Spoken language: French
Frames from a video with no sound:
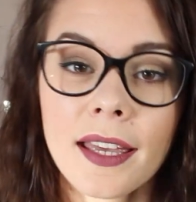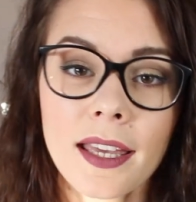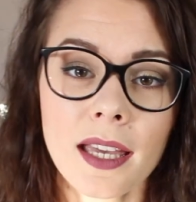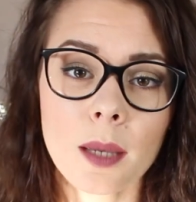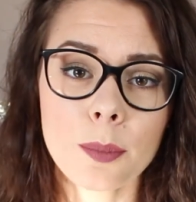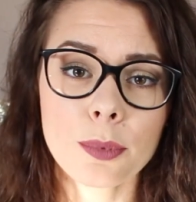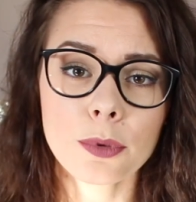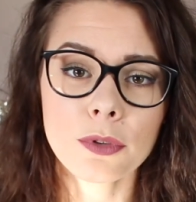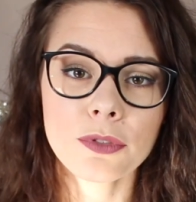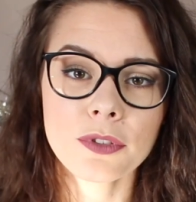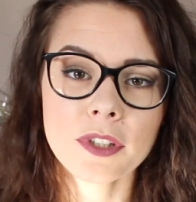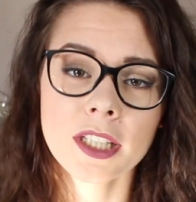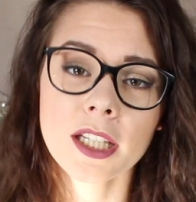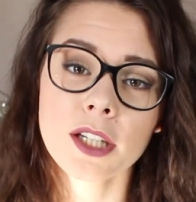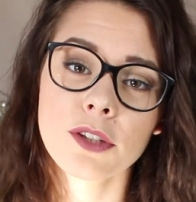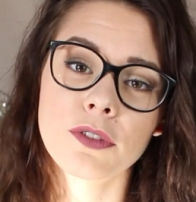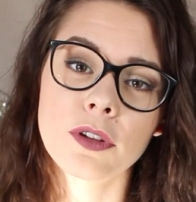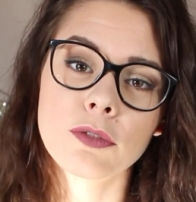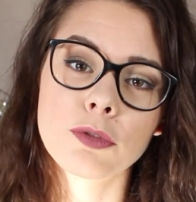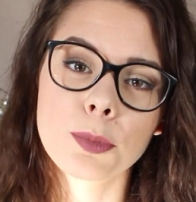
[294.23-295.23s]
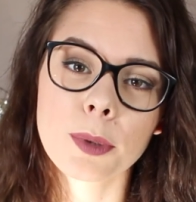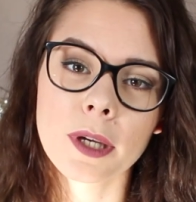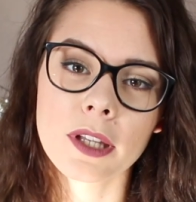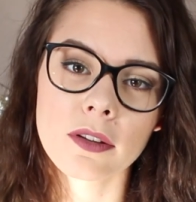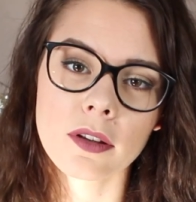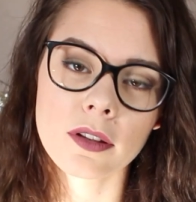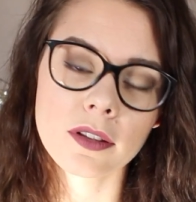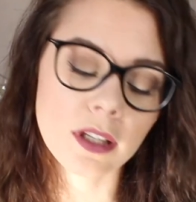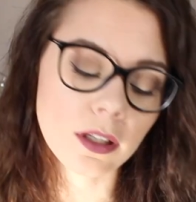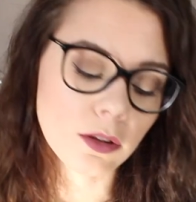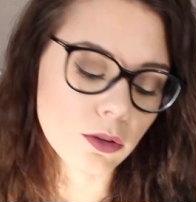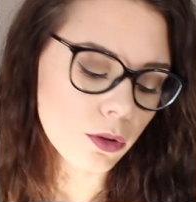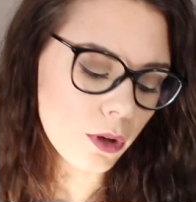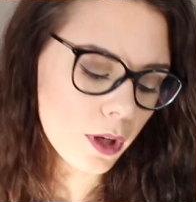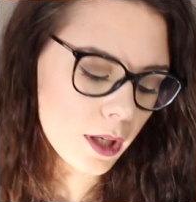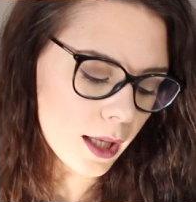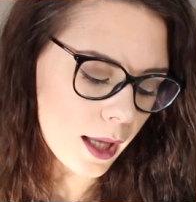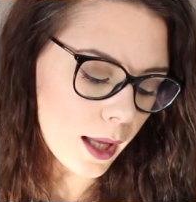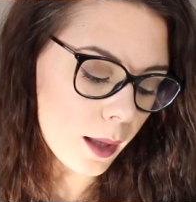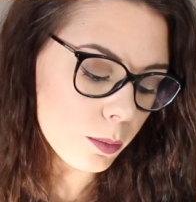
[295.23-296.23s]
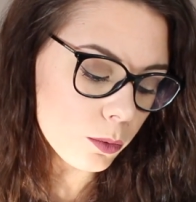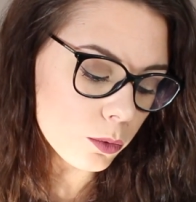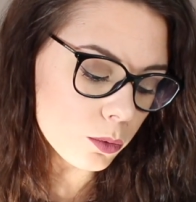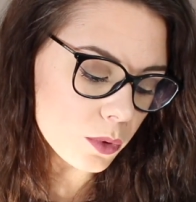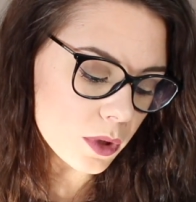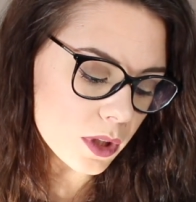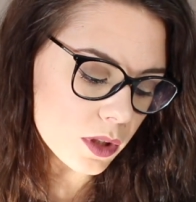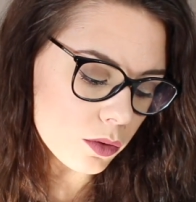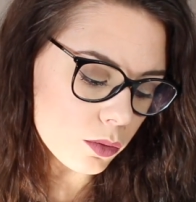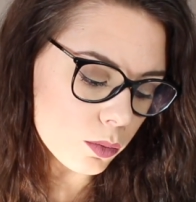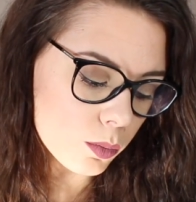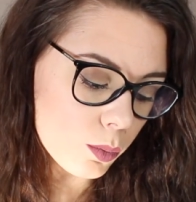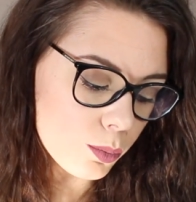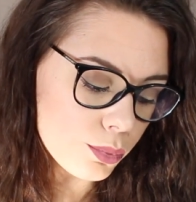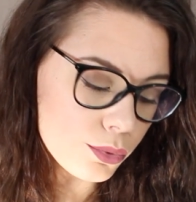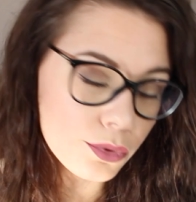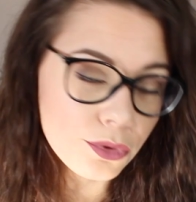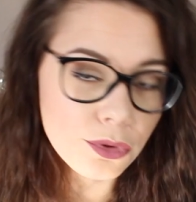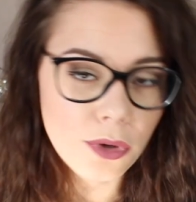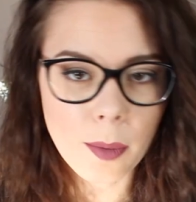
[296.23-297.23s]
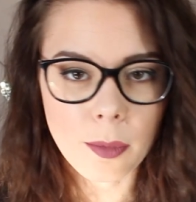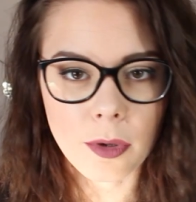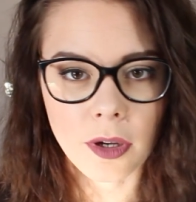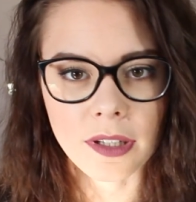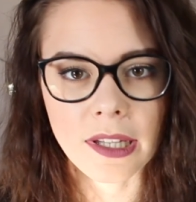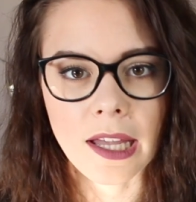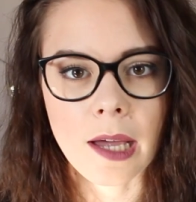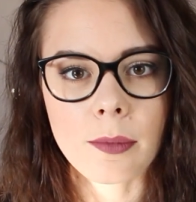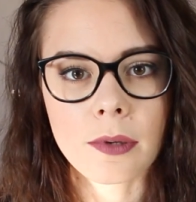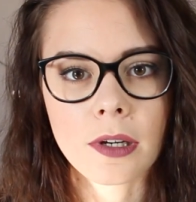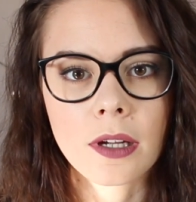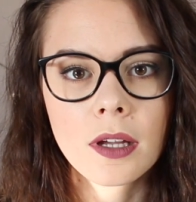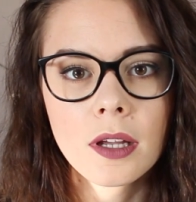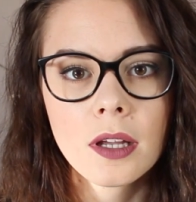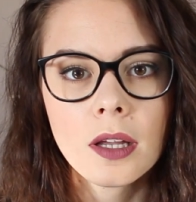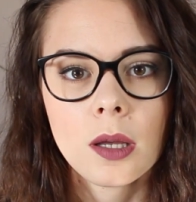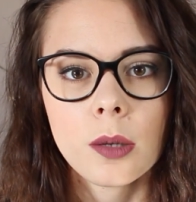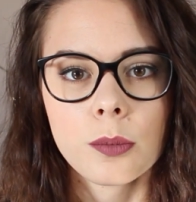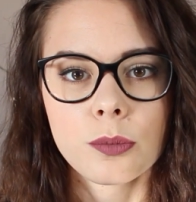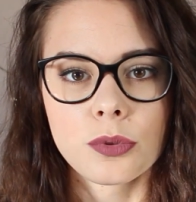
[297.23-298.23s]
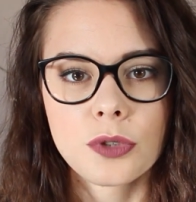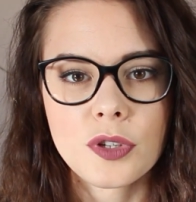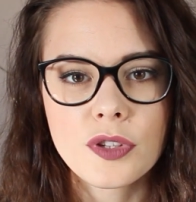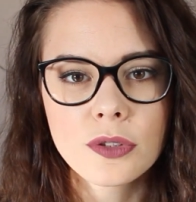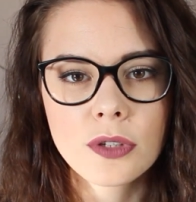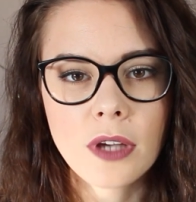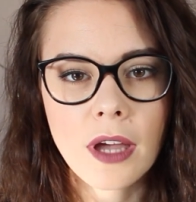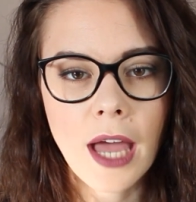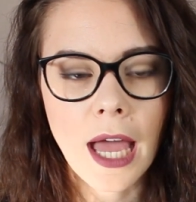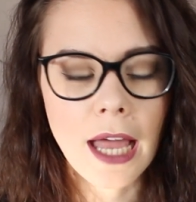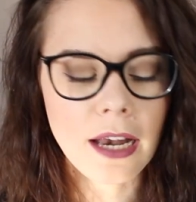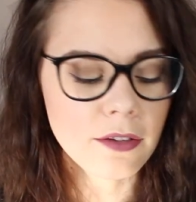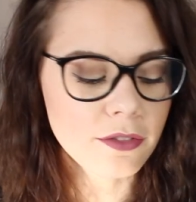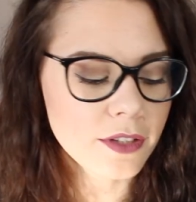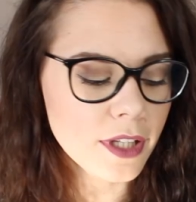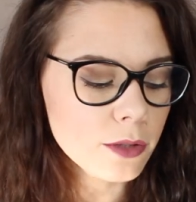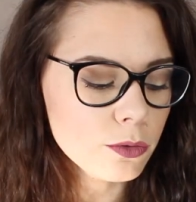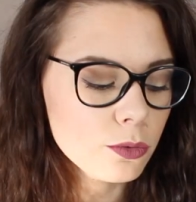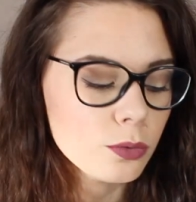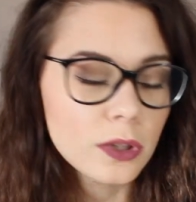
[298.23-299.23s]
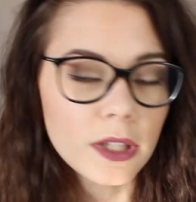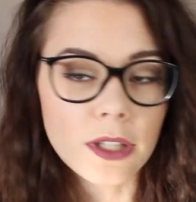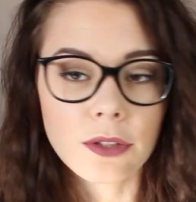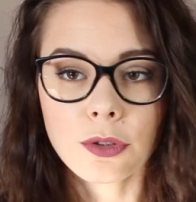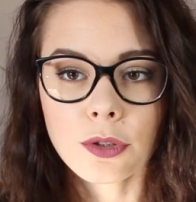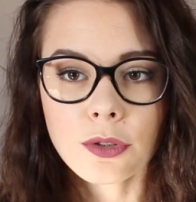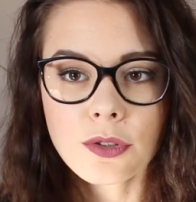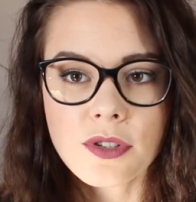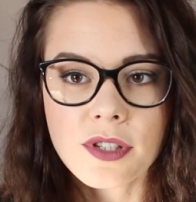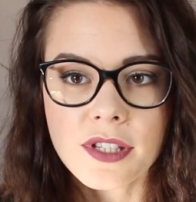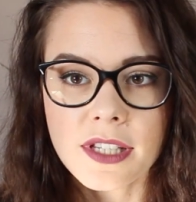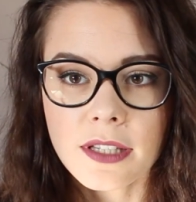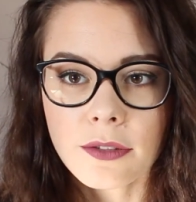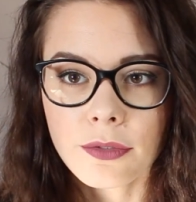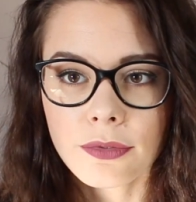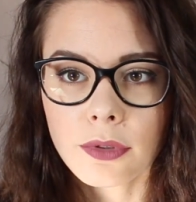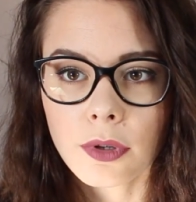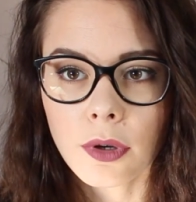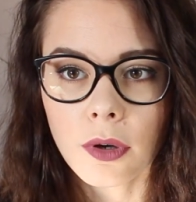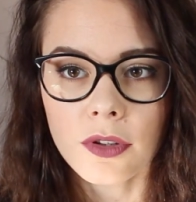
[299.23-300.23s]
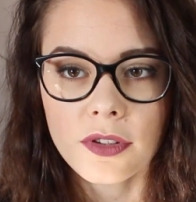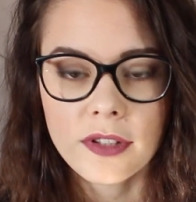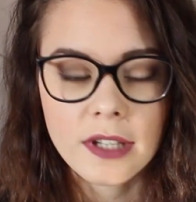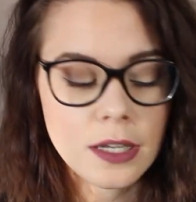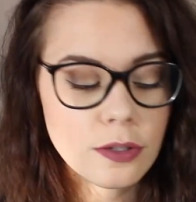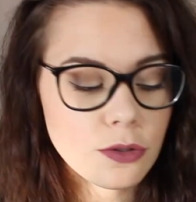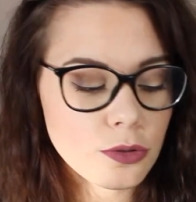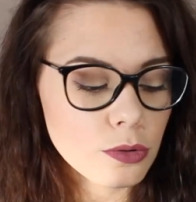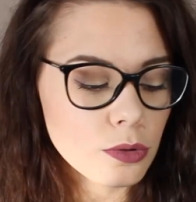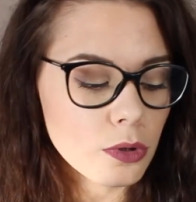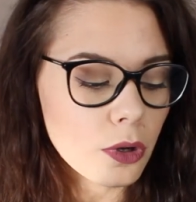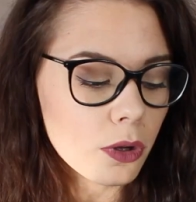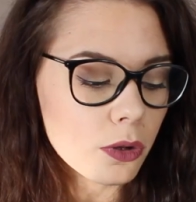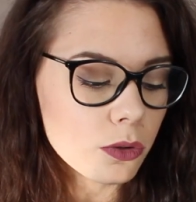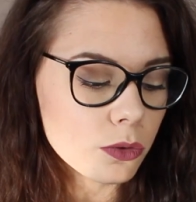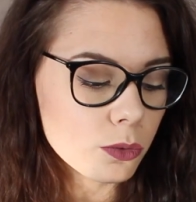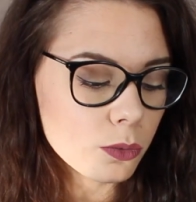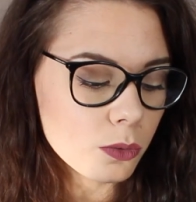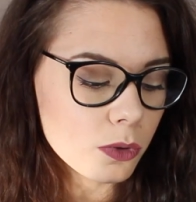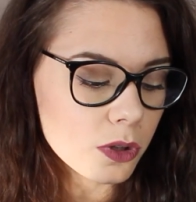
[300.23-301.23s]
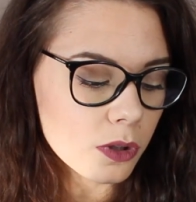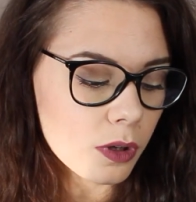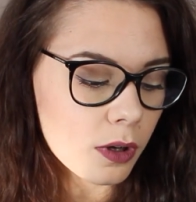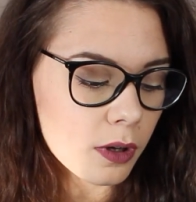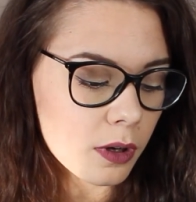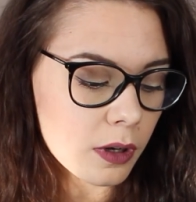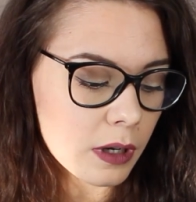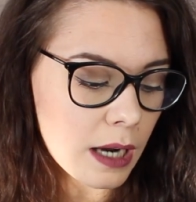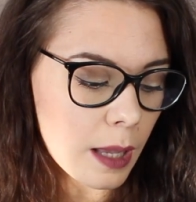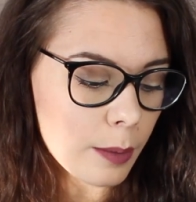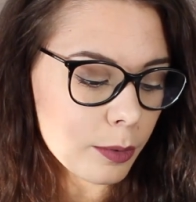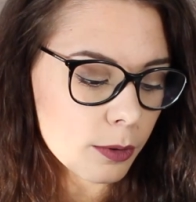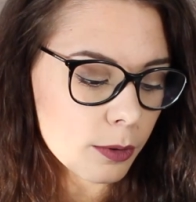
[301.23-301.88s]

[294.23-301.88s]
Et pour finir je vais vous présenter deux crèmes donc qui sont plutôt abordables puisqu'elles viennent toutes les deux du site Florence Nature. Donc la